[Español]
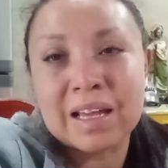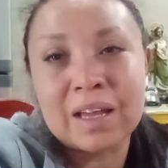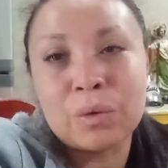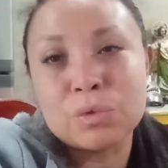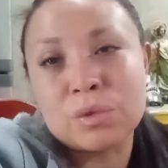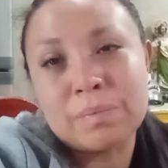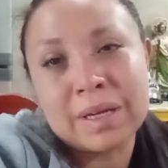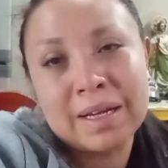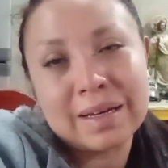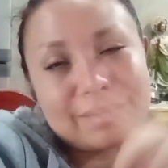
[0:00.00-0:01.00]
que uso
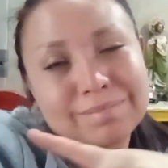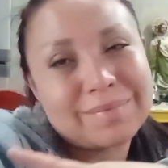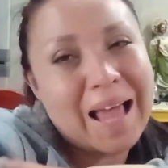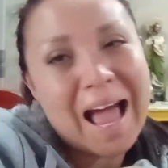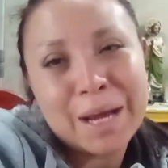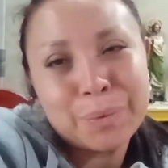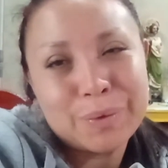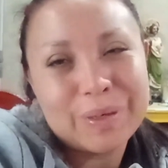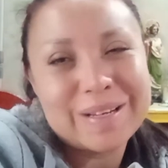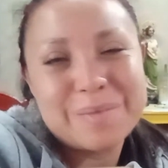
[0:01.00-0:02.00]
para el
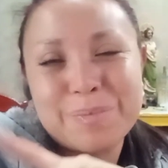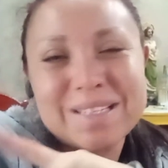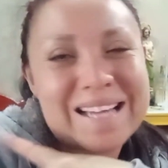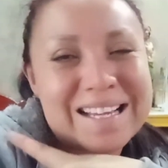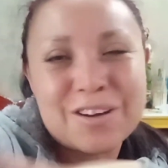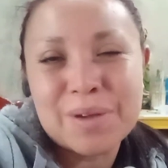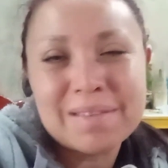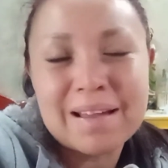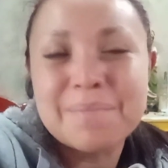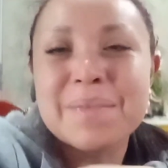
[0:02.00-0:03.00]
árbol, pues ya lo
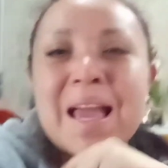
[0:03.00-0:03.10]
quité.